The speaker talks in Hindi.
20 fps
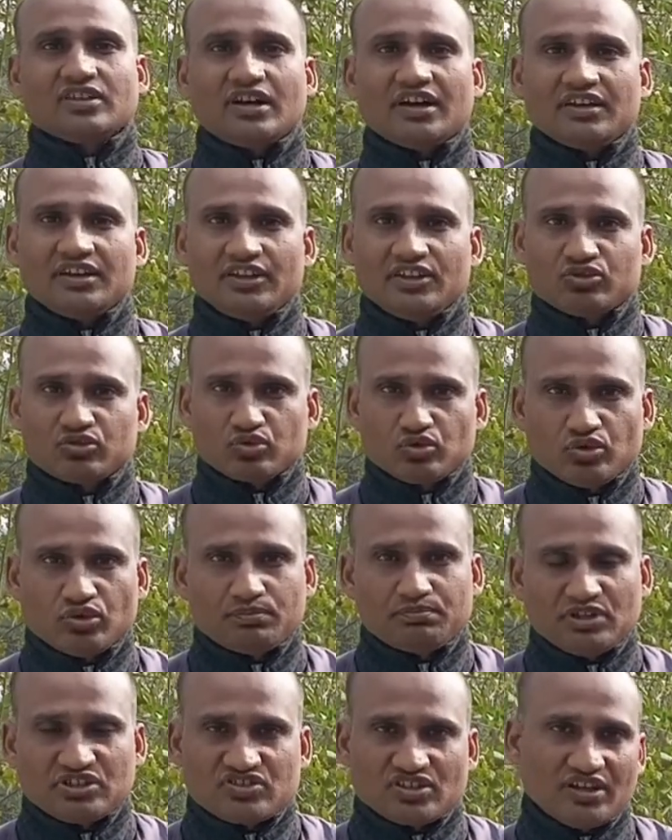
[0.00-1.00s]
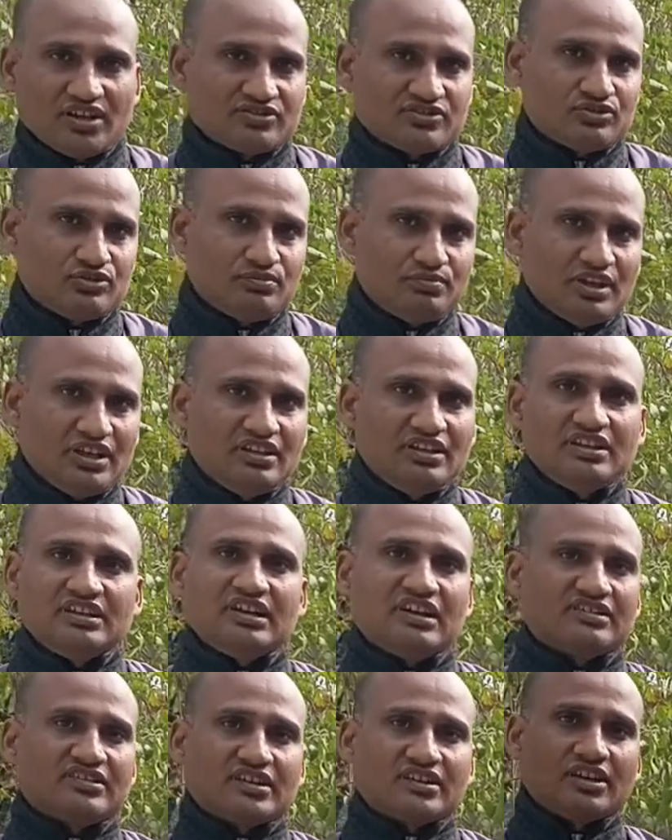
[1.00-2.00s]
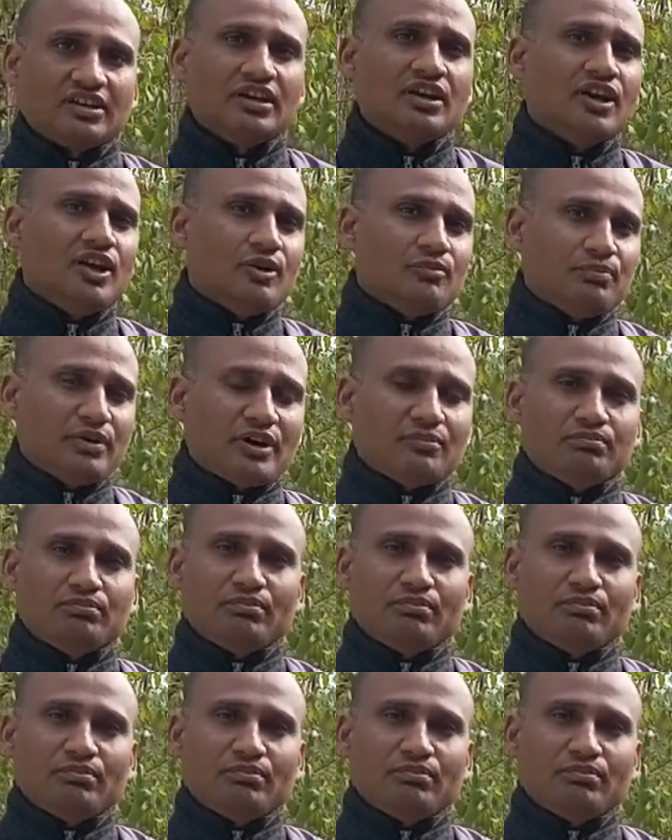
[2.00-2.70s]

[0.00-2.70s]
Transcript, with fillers: चाहे सौ पचास रुपये ही कर सके पर